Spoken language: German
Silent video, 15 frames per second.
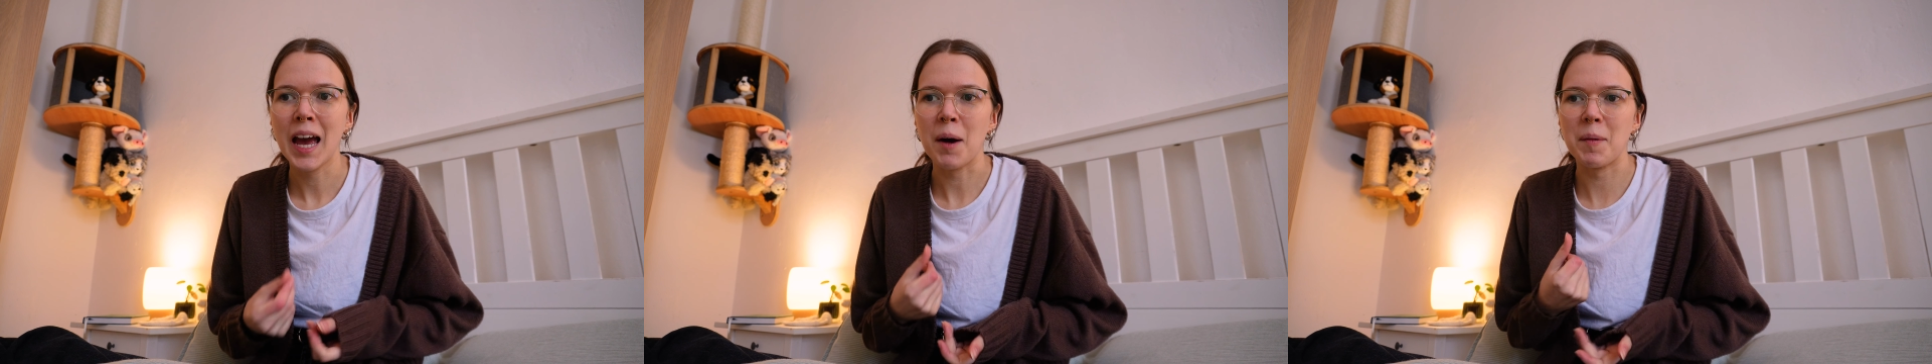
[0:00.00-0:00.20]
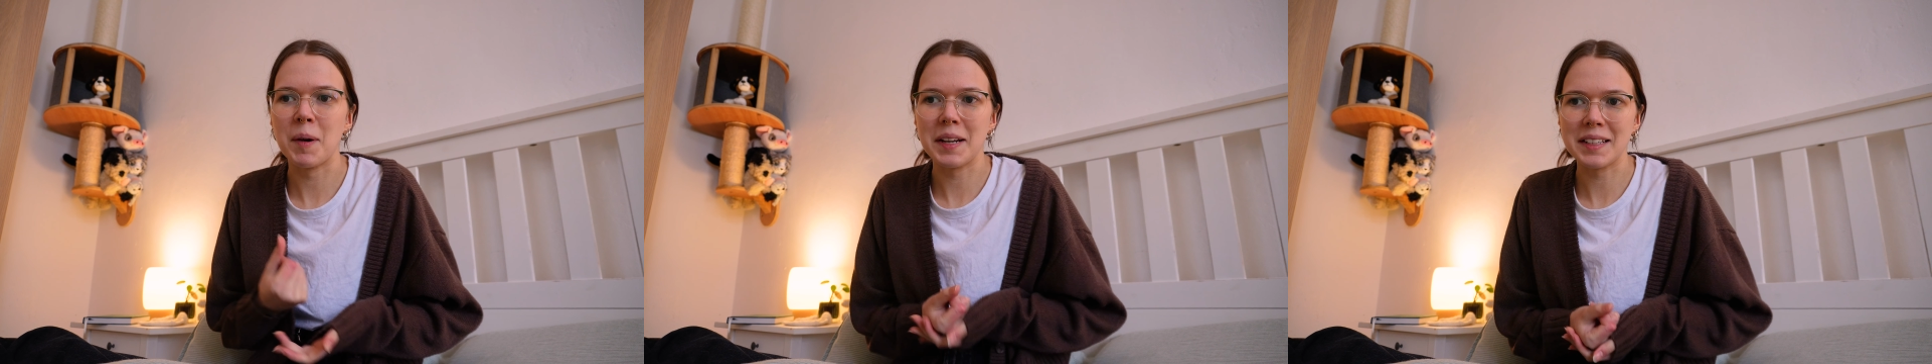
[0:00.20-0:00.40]

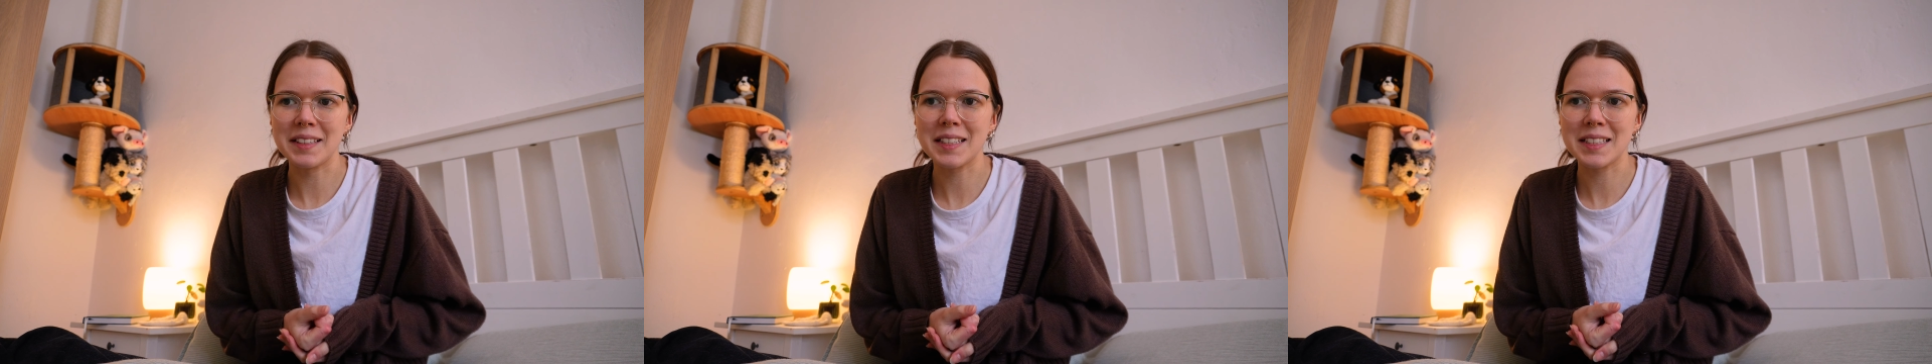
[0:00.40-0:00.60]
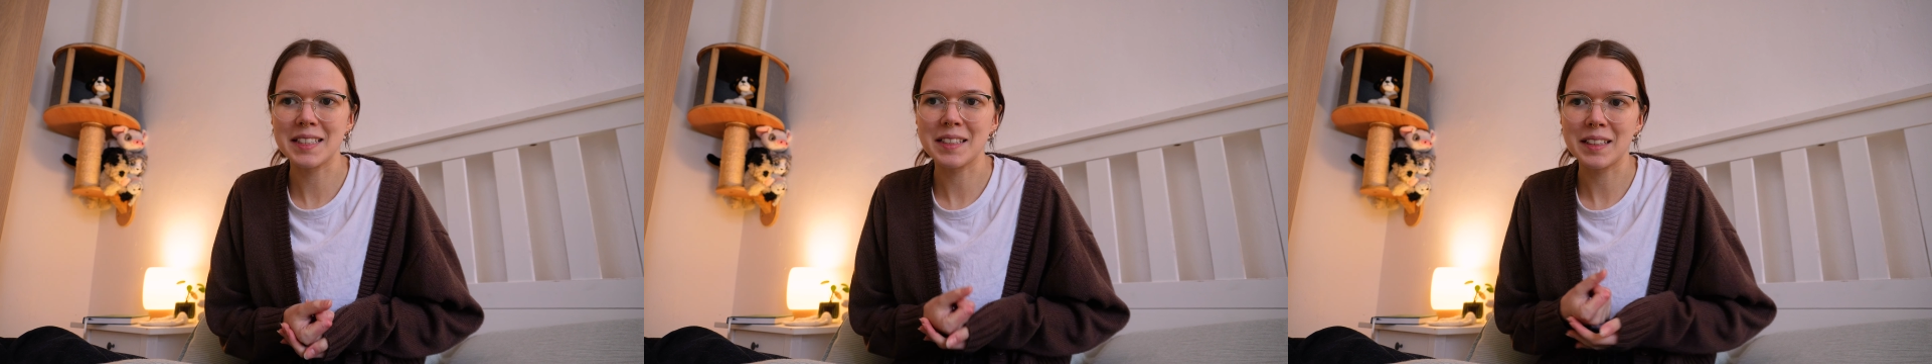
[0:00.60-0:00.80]
Aber das
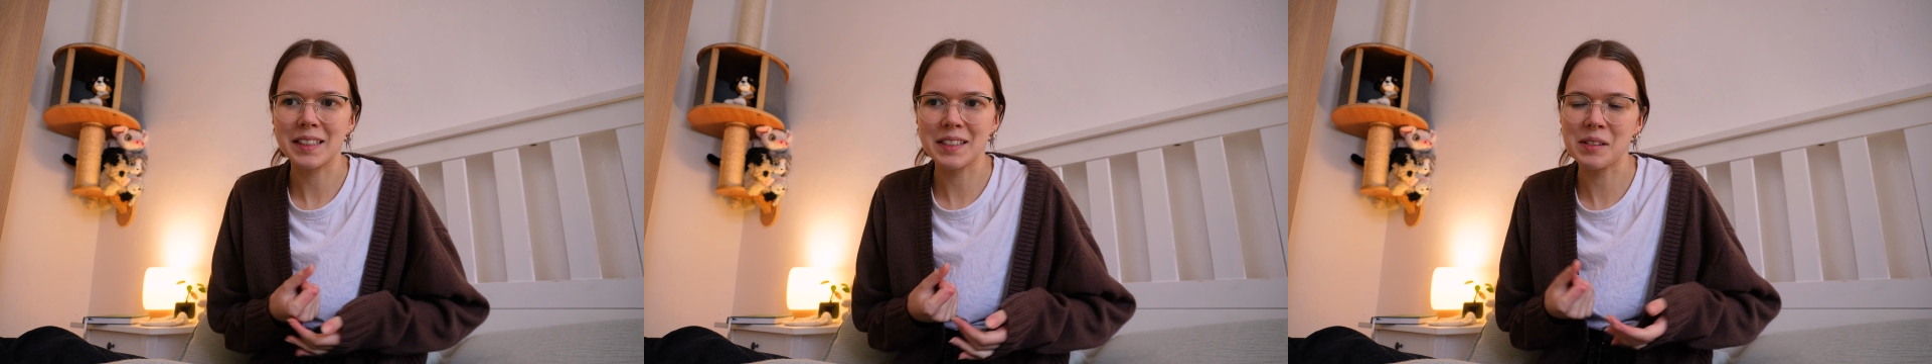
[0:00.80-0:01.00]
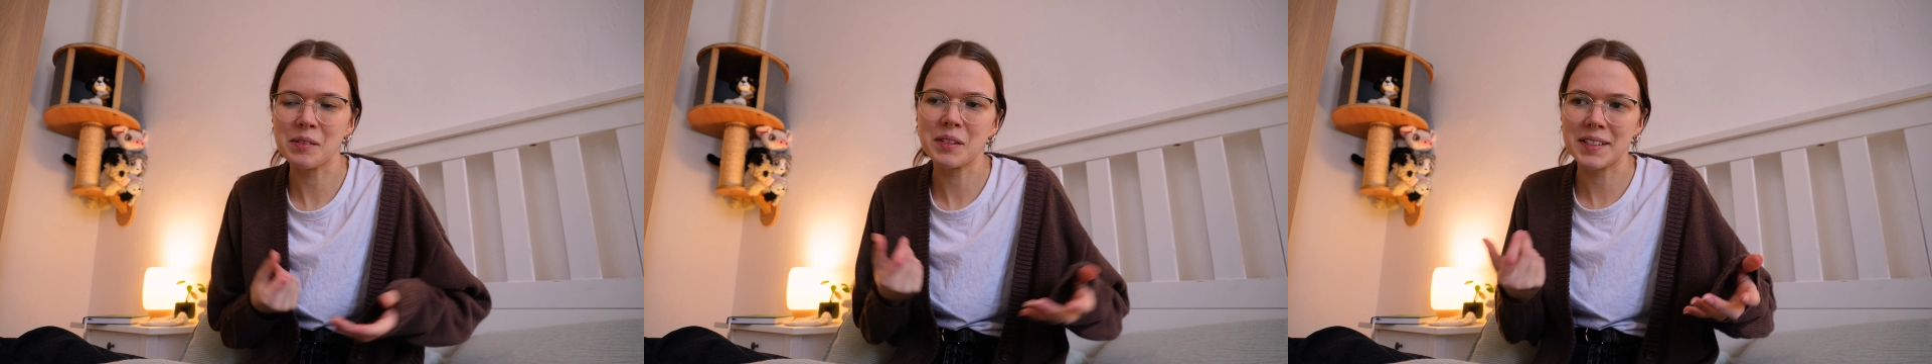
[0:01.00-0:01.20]
ist
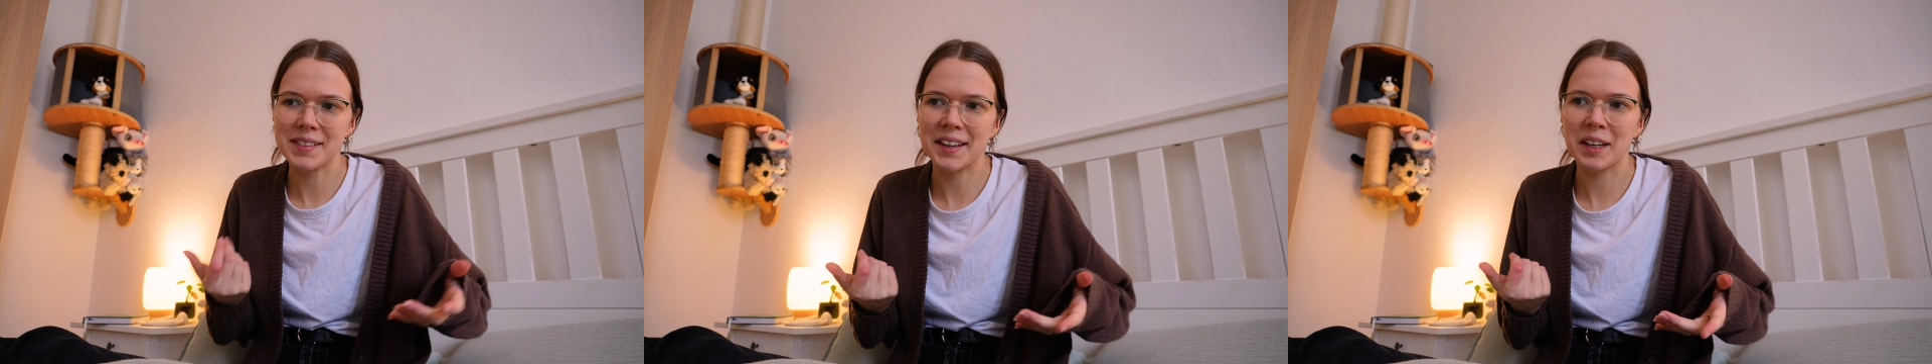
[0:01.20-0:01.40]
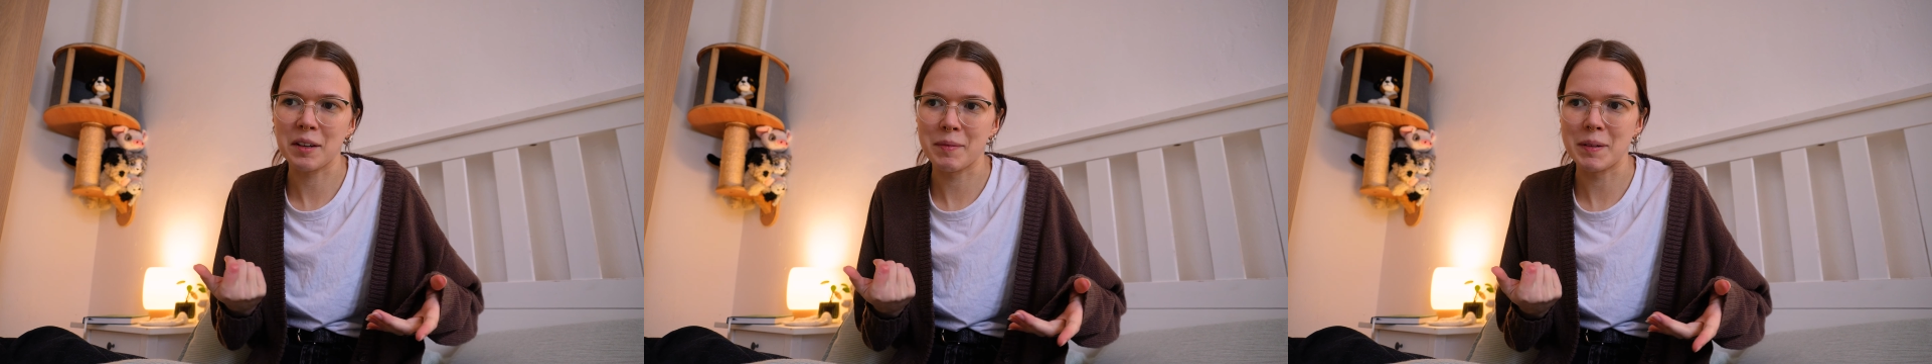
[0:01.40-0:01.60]
so eine
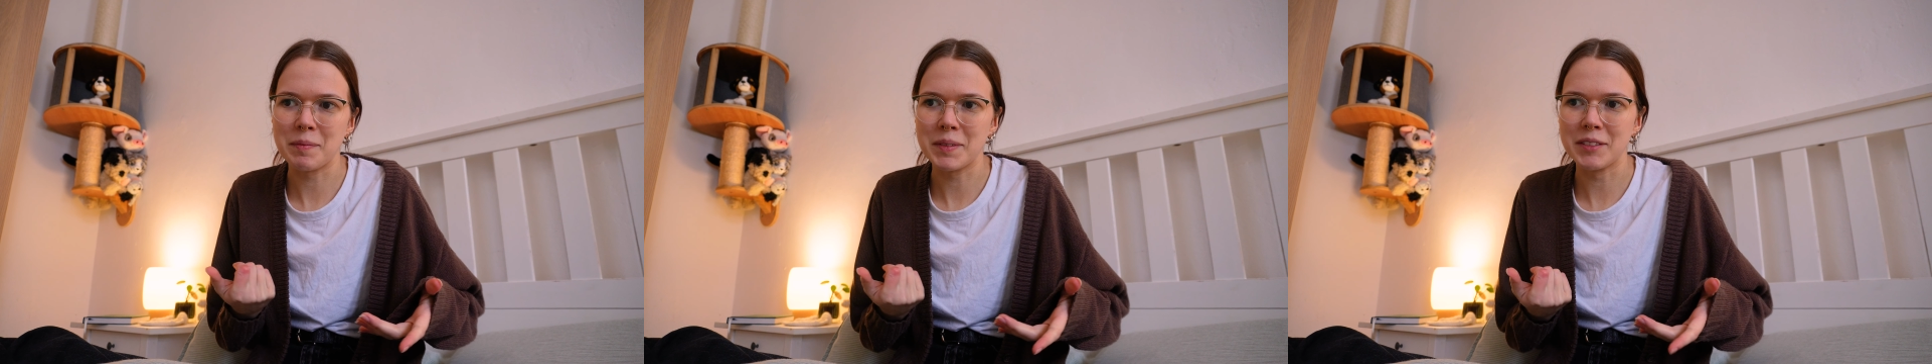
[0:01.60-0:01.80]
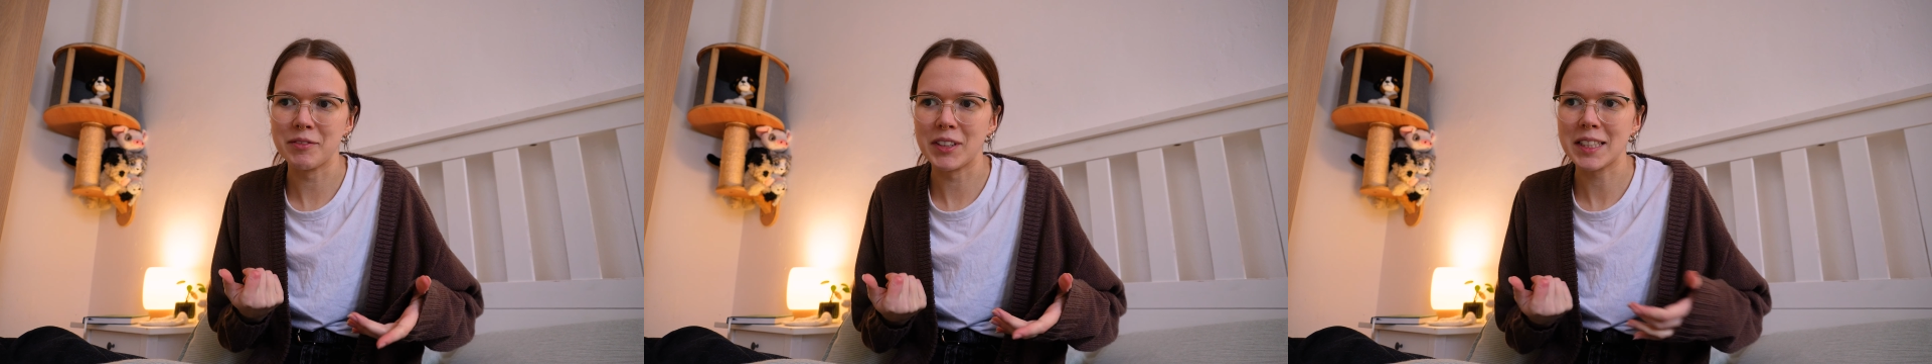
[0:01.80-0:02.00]
Sache bei mir.